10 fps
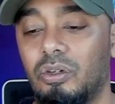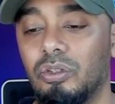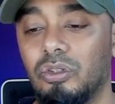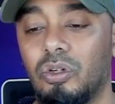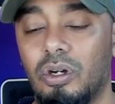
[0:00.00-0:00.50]

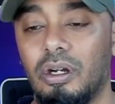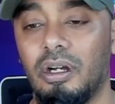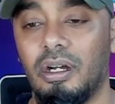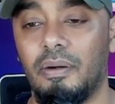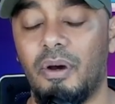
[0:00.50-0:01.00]
untuk
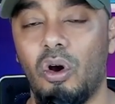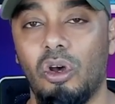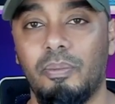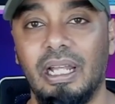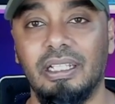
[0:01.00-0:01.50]
uh,
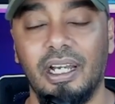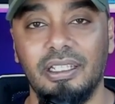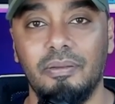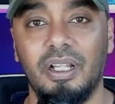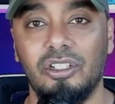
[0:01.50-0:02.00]
mengorbankan
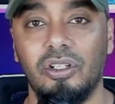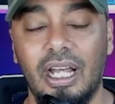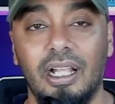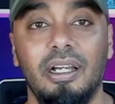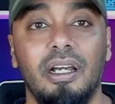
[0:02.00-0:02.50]
tim nasional.